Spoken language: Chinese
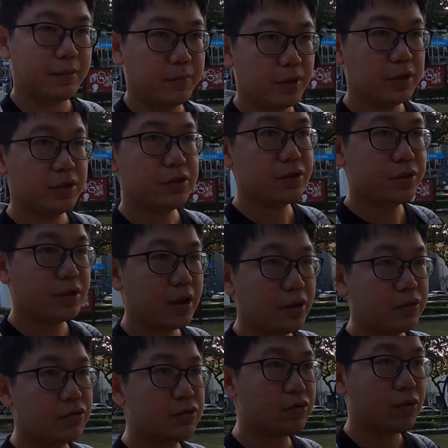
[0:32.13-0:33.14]
的名字
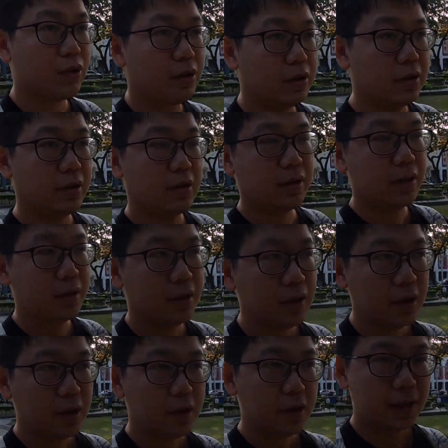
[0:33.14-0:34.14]
叫做《
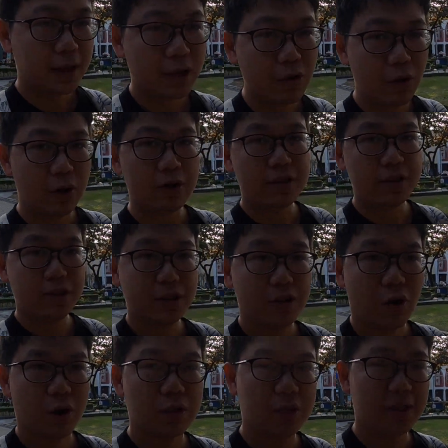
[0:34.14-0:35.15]
灵魂急
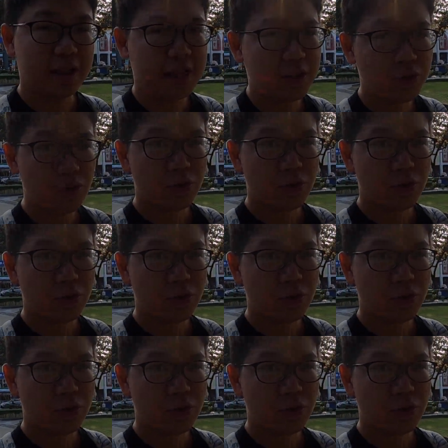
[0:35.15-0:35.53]
转灵